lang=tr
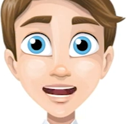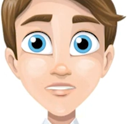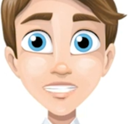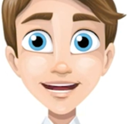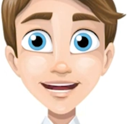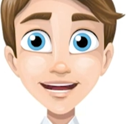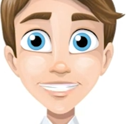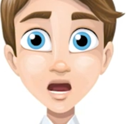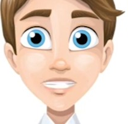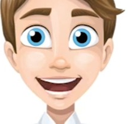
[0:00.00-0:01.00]
şeyi
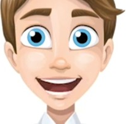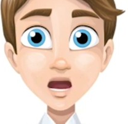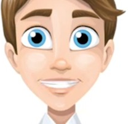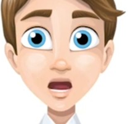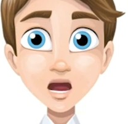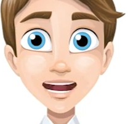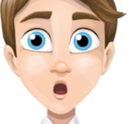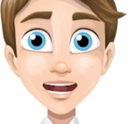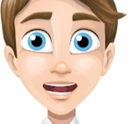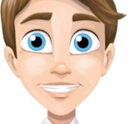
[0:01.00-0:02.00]
yine sağdaki bir değer
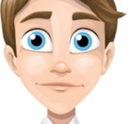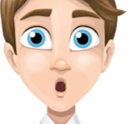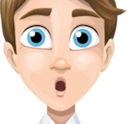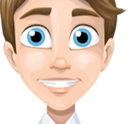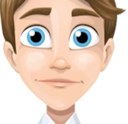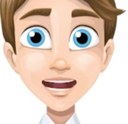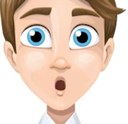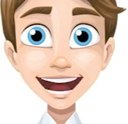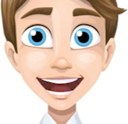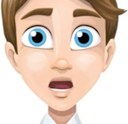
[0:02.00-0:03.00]
olduğu için bunda da bir
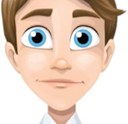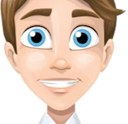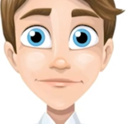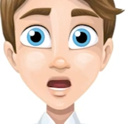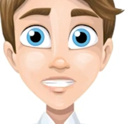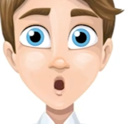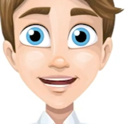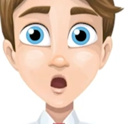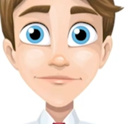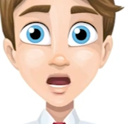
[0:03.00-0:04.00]
oynama yapmadım. Eksi
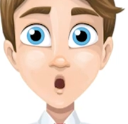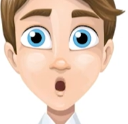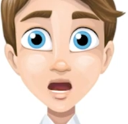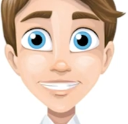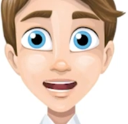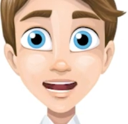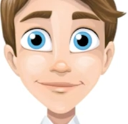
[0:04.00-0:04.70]
150 olarak yazdım.